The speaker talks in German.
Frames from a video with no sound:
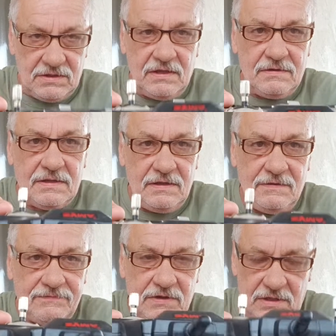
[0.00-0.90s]
die,
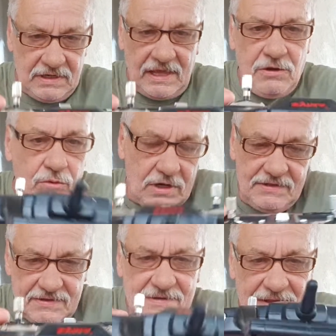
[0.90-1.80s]
die Lenkung,
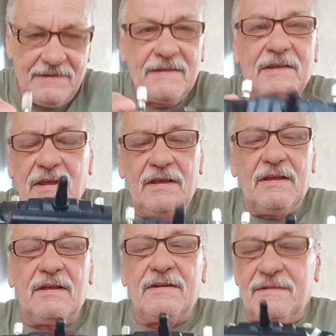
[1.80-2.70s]
also ne,
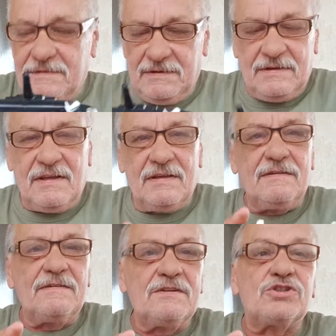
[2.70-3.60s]
der
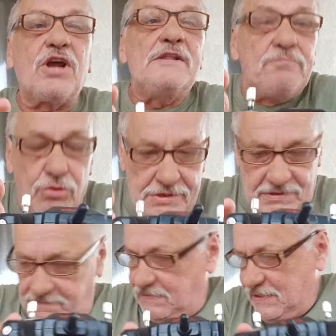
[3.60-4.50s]

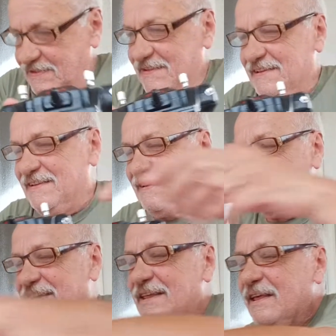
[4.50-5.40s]
Schaltpult
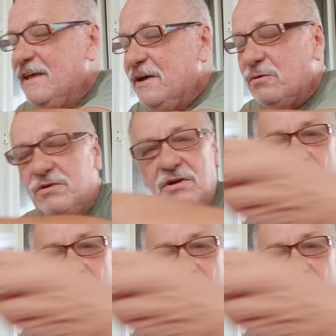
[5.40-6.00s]
Ne? Und